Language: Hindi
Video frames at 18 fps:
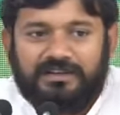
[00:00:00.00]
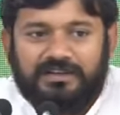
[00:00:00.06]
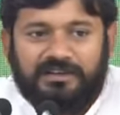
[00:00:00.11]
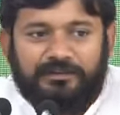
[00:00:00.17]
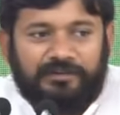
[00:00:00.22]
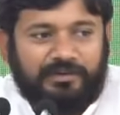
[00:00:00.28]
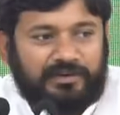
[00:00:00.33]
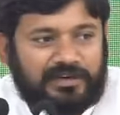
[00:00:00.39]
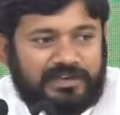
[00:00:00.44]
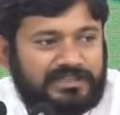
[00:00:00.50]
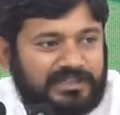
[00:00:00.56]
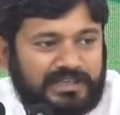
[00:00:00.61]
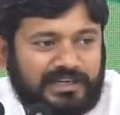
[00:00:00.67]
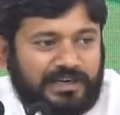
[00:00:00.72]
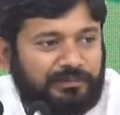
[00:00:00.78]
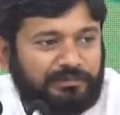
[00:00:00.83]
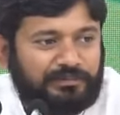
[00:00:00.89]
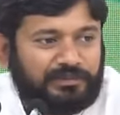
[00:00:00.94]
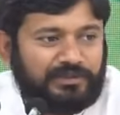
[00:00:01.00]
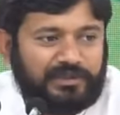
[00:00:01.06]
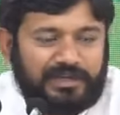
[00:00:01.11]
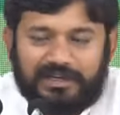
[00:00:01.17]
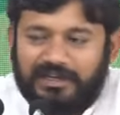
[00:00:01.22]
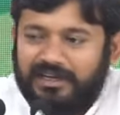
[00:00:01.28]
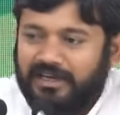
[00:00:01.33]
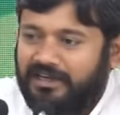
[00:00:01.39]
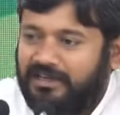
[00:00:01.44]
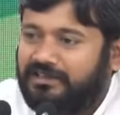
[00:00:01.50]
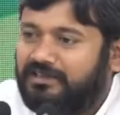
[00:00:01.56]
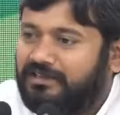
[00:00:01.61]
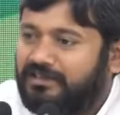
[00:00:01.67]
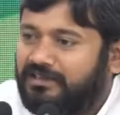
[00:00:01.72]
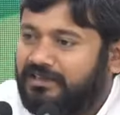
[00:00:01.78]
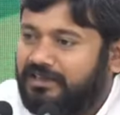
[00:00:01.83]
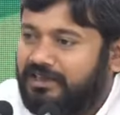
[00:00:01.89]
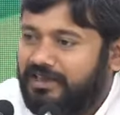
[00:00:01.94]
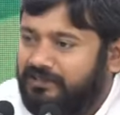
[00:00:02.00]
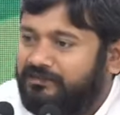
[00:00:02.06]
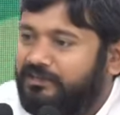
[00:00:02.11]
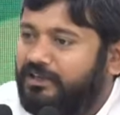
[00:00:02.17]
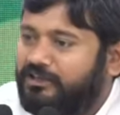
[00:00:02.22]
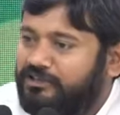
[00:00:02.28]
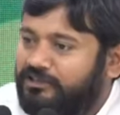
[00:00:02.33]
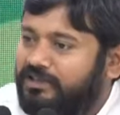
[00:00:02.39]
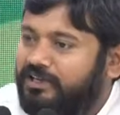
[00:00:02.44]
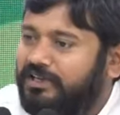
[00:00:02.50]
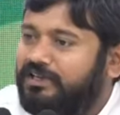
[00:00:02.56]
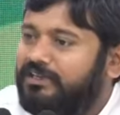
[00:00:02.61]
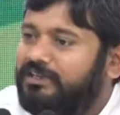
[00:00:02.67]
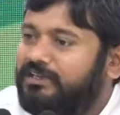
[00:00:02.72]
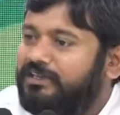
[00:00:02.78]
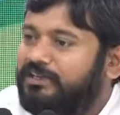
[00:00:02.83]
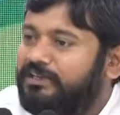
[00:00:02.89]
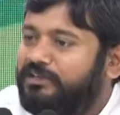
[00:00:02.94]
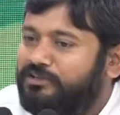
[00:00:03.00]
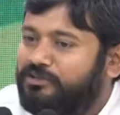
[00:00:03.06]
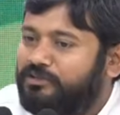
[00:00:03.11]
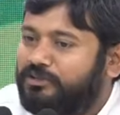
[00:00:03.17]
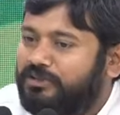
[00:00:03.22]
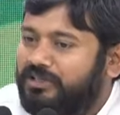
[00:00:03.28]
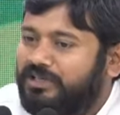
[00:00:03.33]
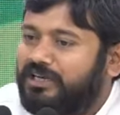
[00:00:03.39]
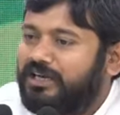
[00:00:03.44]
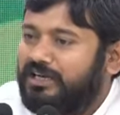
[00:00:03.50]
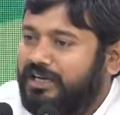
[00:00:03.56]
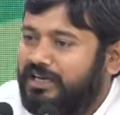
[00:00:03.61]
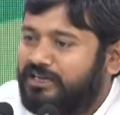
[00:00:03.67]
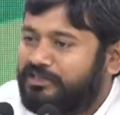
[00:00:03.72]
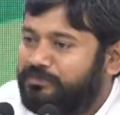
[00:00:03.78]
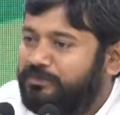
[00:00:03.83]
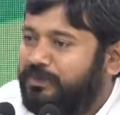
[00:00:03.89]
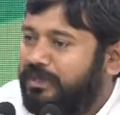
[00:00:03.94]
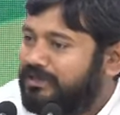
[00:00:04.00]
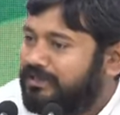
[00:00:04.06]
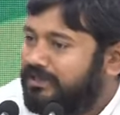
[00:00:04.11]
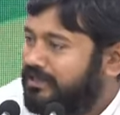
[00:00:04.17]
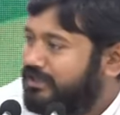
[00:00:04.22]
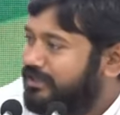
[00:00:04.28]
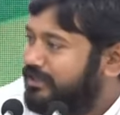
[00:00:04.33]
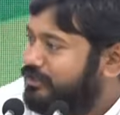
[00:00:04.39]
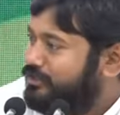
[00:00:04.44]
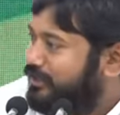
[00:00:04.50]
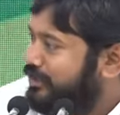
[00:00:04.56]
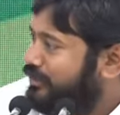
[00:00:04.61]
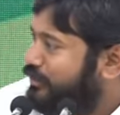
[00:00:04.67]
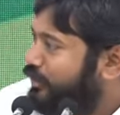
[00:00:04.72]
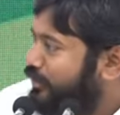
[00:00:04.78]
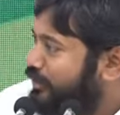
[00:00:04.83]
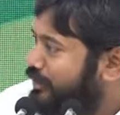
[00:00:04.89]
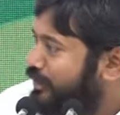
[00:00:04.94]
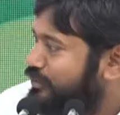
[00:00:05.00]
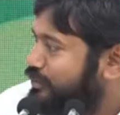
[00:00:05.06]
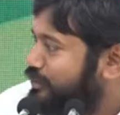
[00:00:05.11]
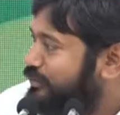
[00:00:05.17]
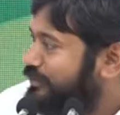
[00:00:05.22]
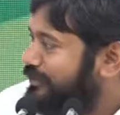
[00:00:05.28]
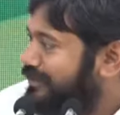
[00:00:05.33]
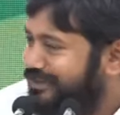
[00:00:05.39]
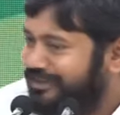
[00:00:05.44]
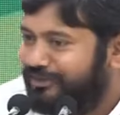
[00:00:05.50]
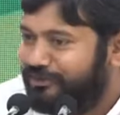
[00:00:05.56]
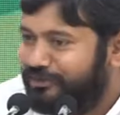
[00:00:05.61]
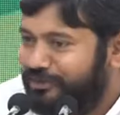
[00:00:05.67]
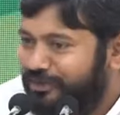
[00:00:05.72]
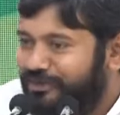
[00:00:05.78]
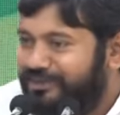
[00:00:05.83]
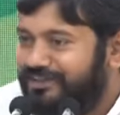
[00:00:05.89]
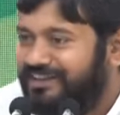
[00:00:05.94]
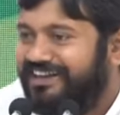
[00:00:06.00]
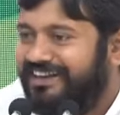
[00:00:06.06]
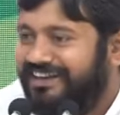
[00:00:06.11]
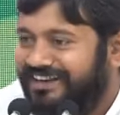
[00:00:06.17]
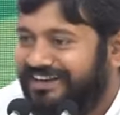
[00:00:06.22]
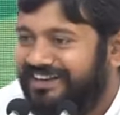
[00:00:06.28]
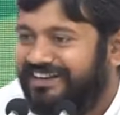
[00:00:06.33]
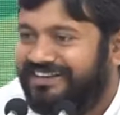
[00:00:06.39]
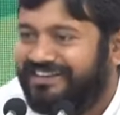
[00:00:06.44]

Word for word: फॉरेस्ट गंप तो है नहीं कि एक बार जो है जूते का लैस बांध करके जो है दौड़ना शुरू किए तो दौड़ते रहेंगे